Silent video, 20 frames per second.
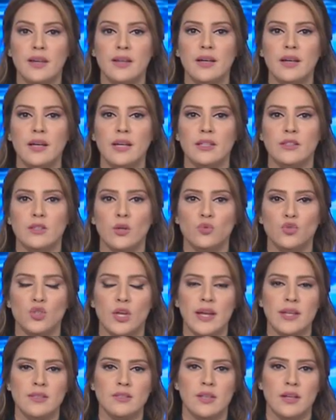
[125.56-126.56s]

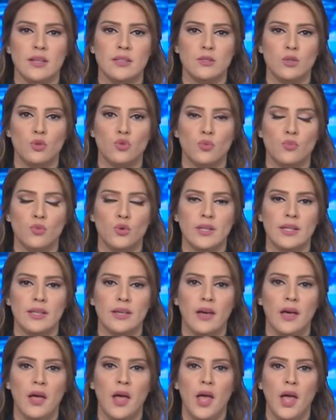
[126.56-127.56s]
لتوجيهات رئيس
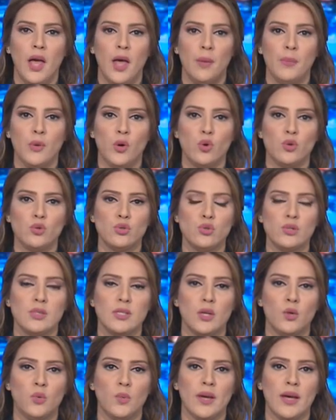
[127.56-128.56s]
الجمهورية بخصوص
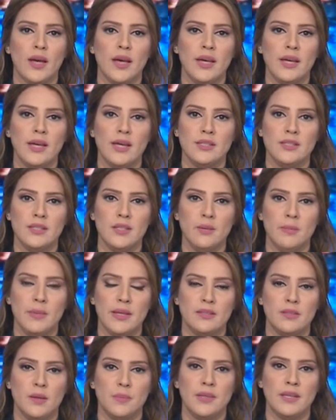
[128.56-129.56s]
الوقاية
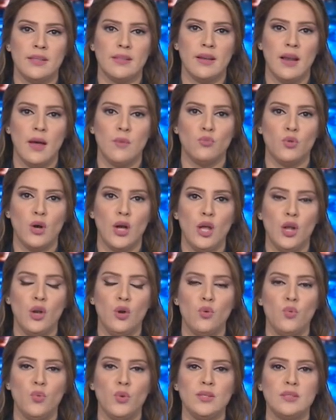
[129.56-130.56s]
من تبييض
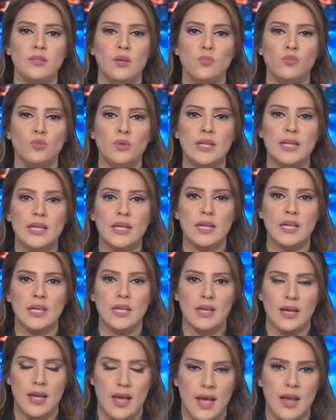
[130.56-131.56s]
الأموال
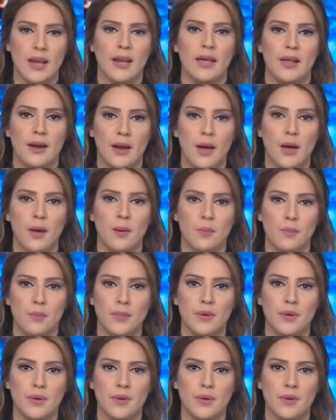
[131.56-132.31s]
وتمويل الإرهاب